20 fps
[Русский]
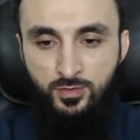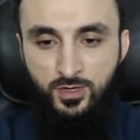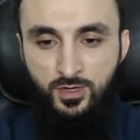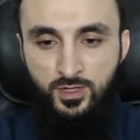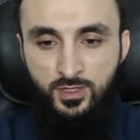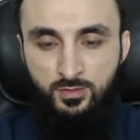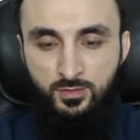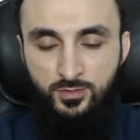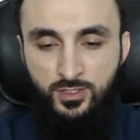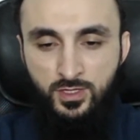При
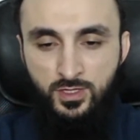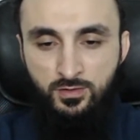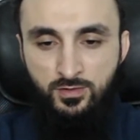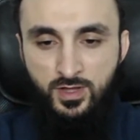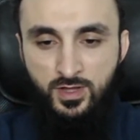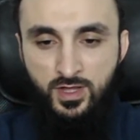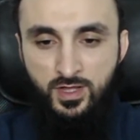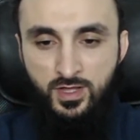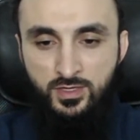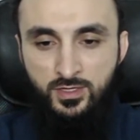этом
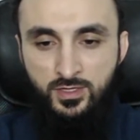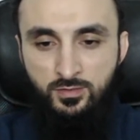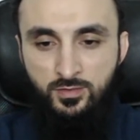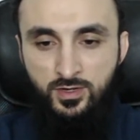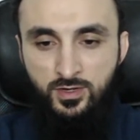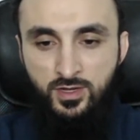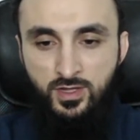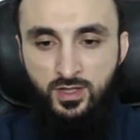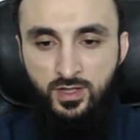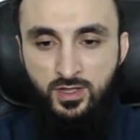слова
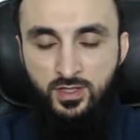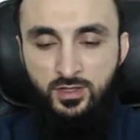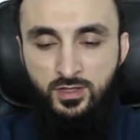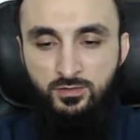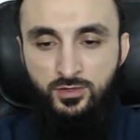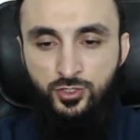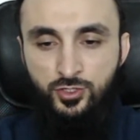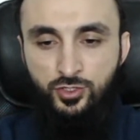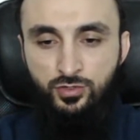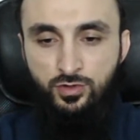
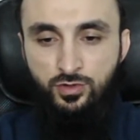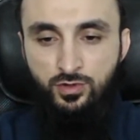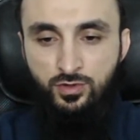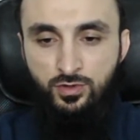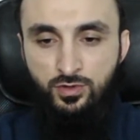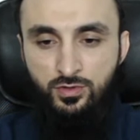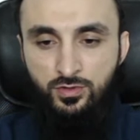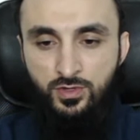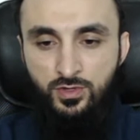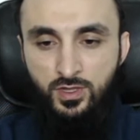Тимирханова, что
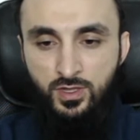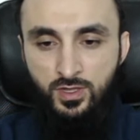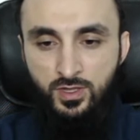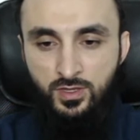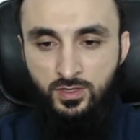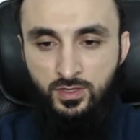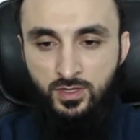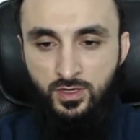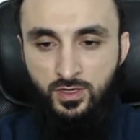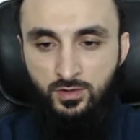он
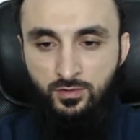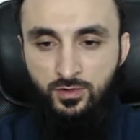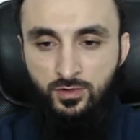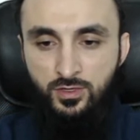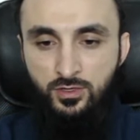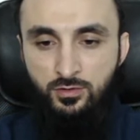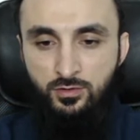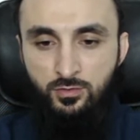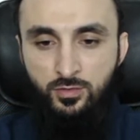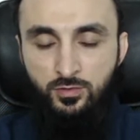никого
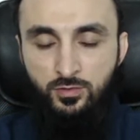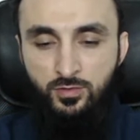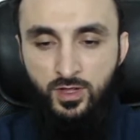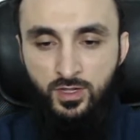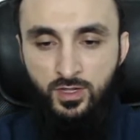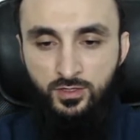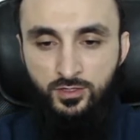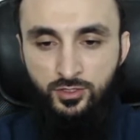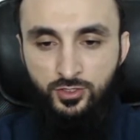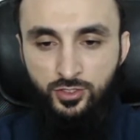не
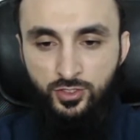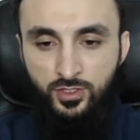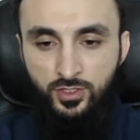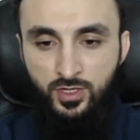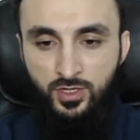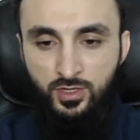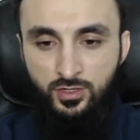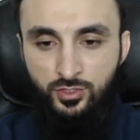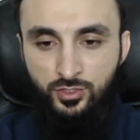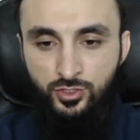убивал, ты
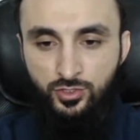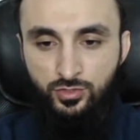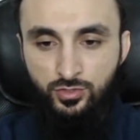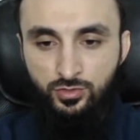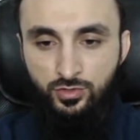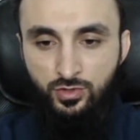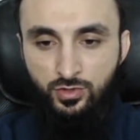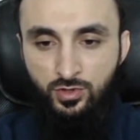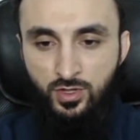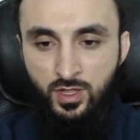считаешь,
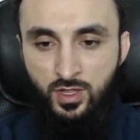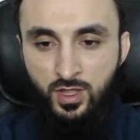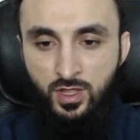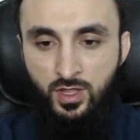что